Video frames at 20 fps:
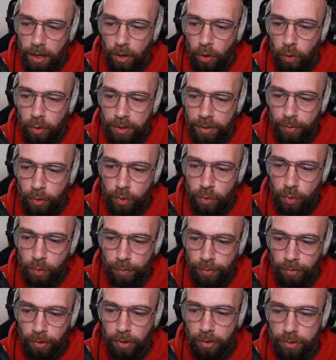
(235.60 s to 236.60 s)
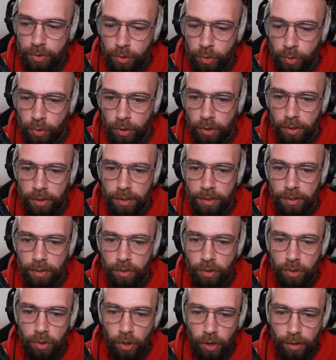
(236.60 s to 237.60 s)
Au niveau du vent sur euh,
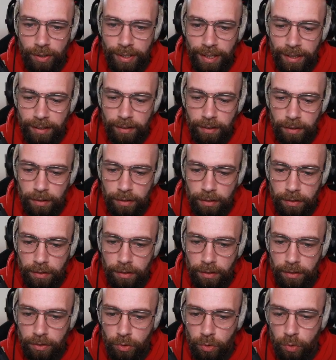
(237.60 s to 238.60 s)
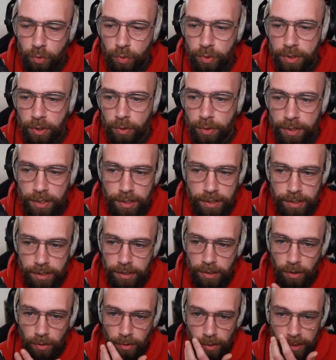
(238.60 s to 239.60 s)
Tornade, euh, du coup c'est aussi le
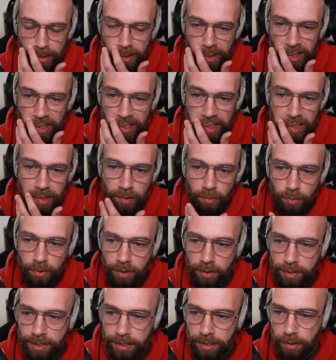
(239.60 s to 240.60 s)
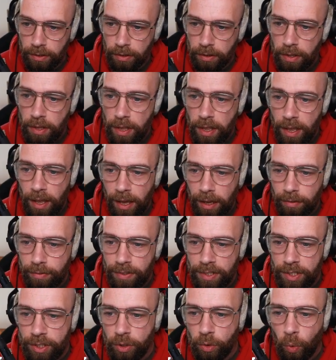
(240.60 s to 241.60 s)
skill 1, hein, c'est tout le temps skill 1,
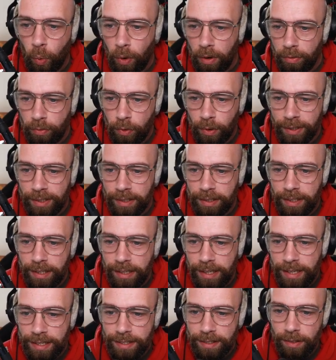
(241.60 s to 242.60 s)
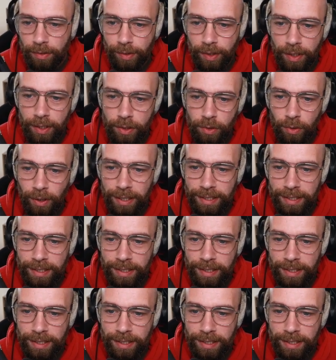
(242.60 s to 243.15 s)
inflige trois fois des dégâts centrés sur